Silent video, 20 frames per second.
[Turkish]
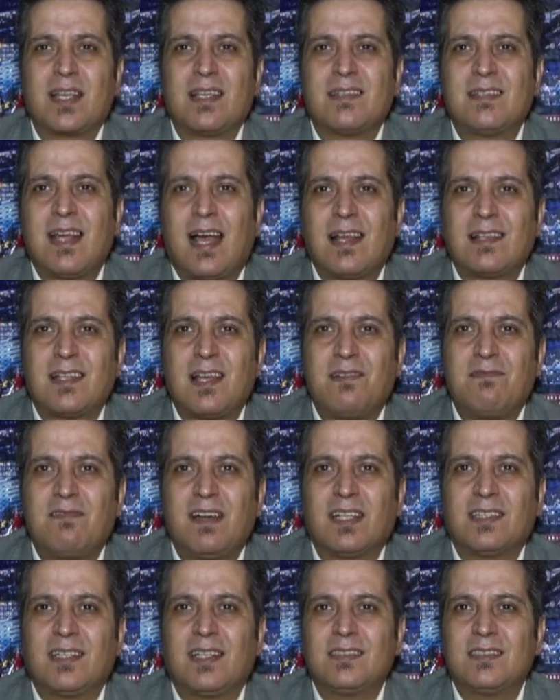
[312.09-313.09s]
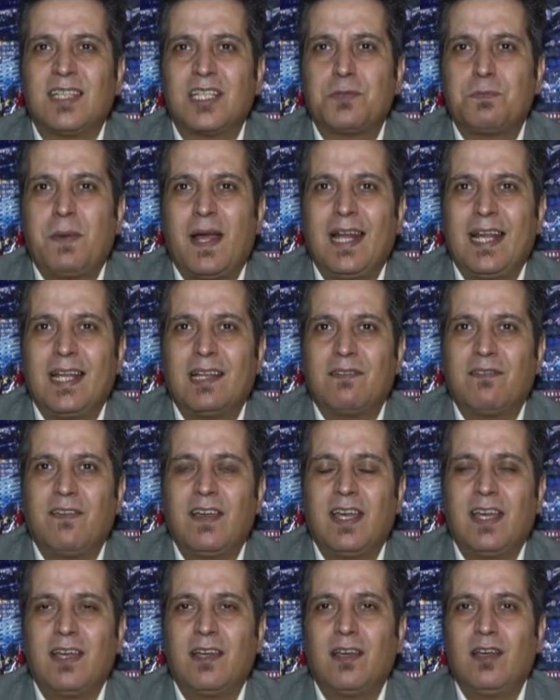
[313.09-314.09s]
zaten vatandaş pelet
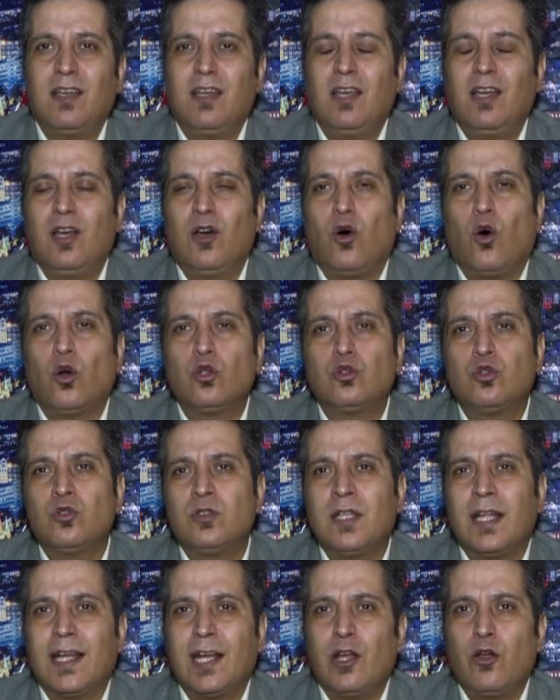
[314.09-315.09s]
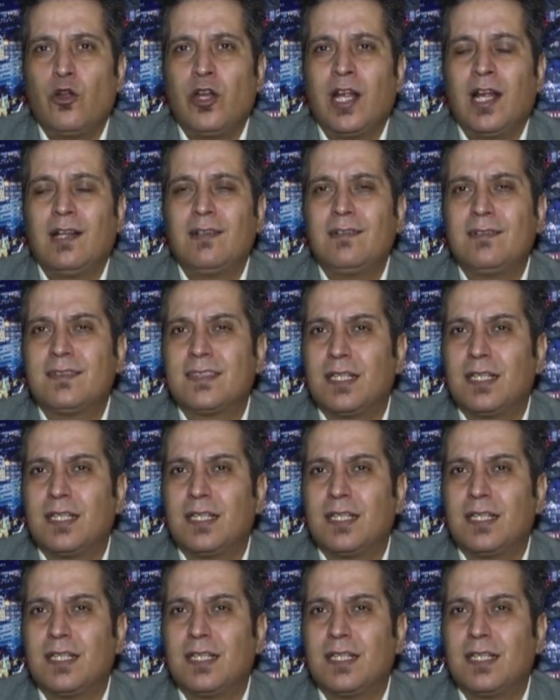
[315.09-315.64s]
ve e, odunlara yöneldi.